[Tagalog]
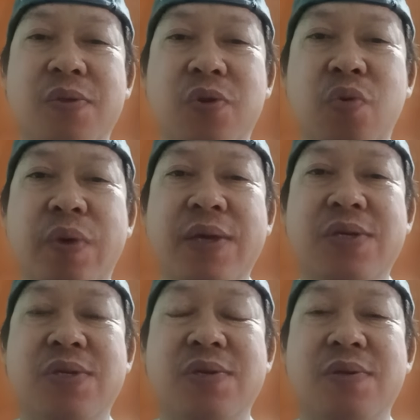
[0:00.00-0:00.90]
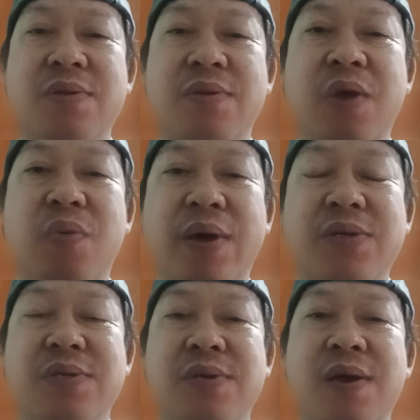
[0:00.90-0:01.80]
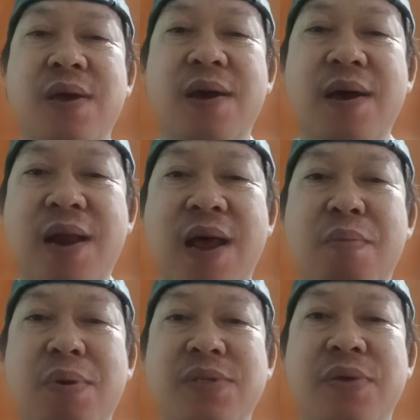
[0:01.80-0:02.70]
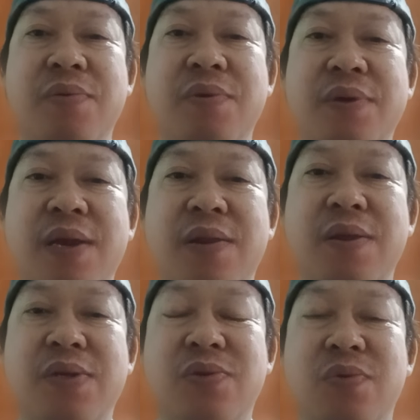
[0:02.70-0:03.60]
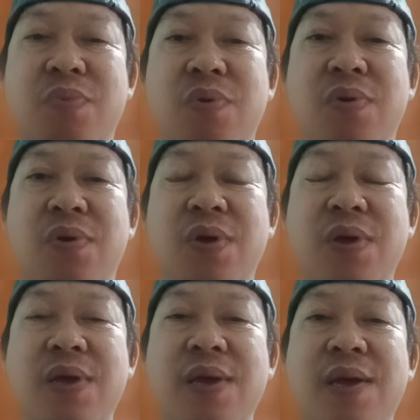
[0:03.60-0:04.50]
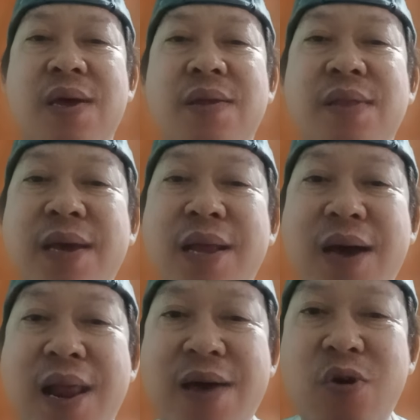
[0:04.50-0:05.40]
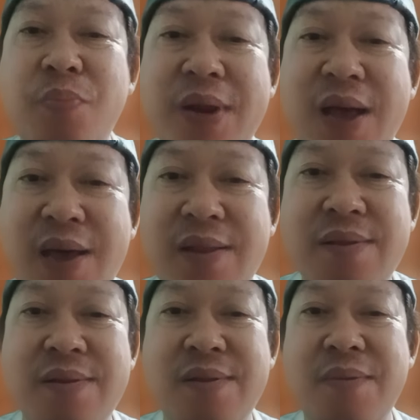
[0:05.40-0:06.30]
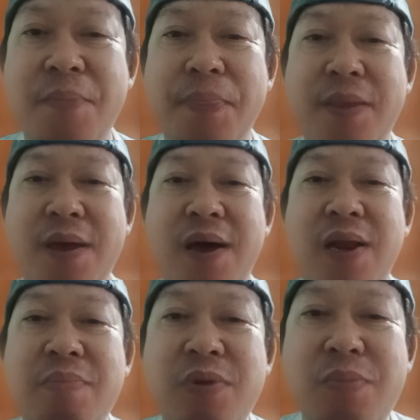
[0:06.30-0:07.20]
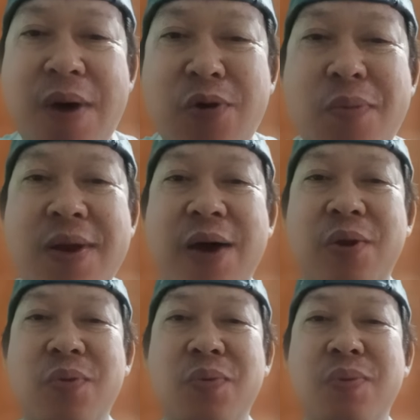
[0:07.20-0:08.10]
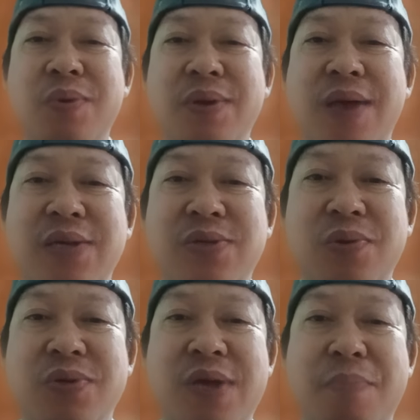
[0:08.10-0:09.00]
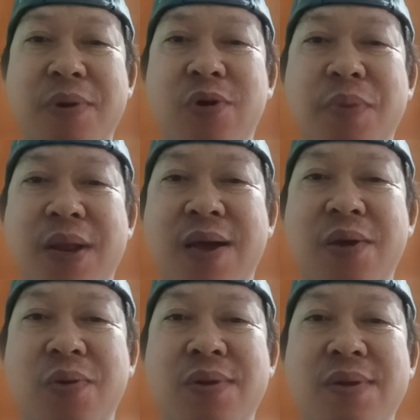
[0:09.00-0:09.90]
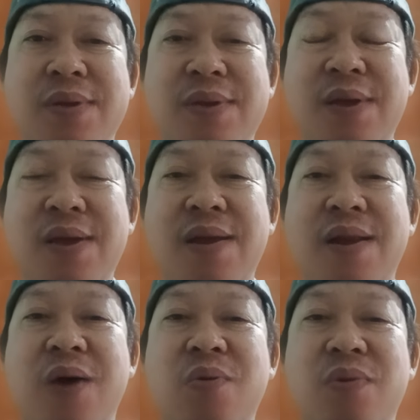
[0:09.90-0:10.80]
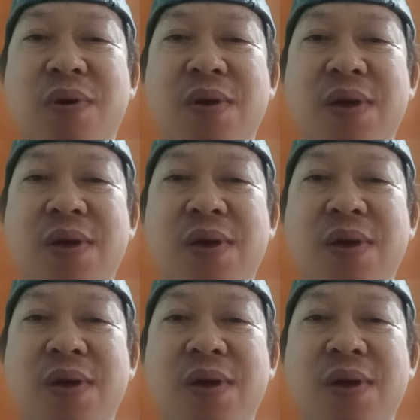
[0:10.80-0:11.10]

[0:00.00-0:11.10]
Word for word: 2 weeks, 3 weeks, ilalabas na yung kidney stone mo. Hindi ka na kailangang operahan alam niyo ba kung magkano'ng gastos sa pag-opera ngayon? Nako,